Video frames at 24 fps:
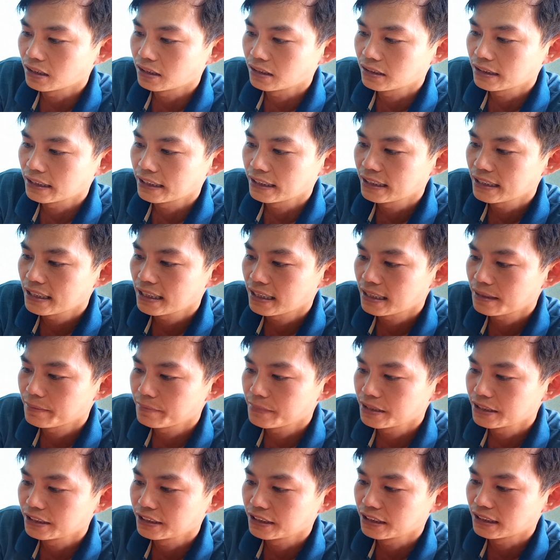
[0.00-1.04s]
uh, Thế là
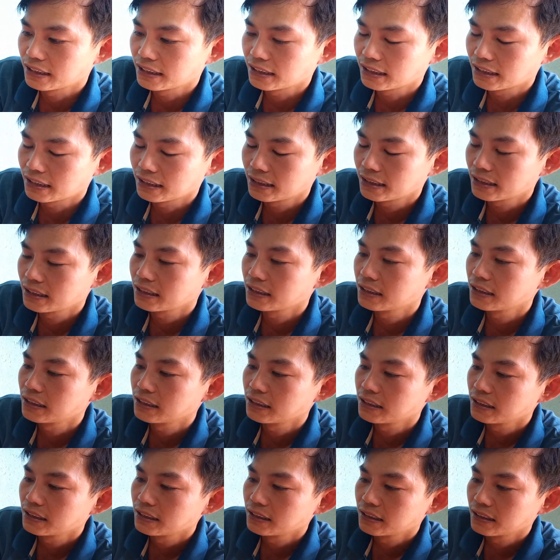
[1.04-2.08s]
mình uh,
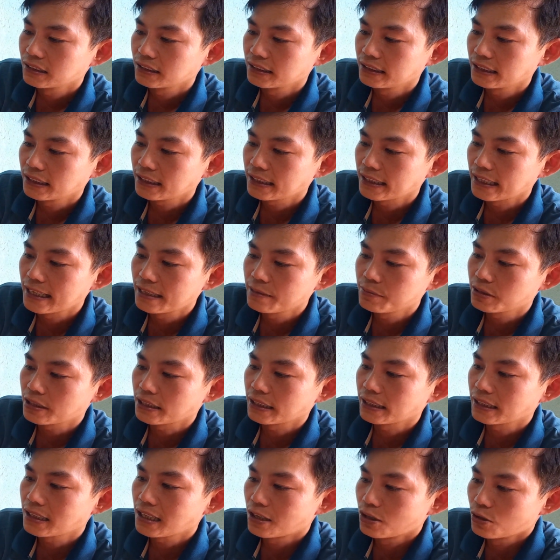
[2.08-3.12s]
thiết kế một
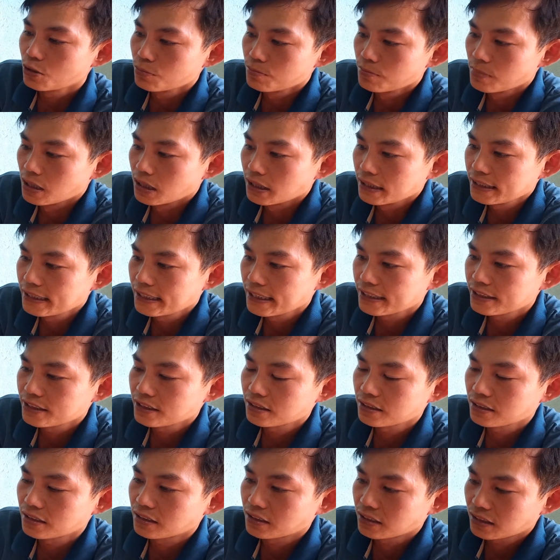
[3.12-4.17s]
cái cầu mới để
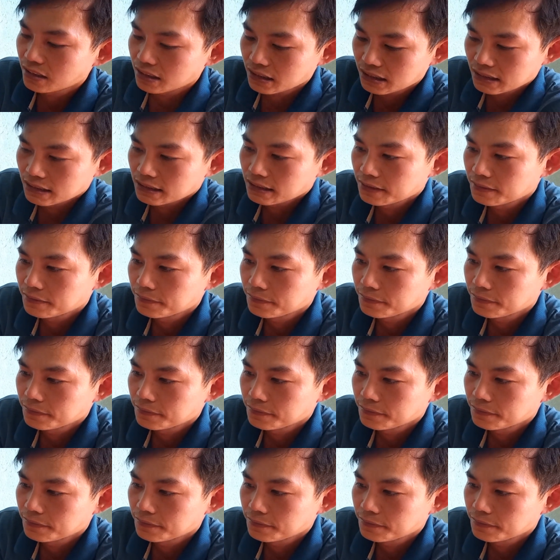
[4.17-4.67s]
cho nó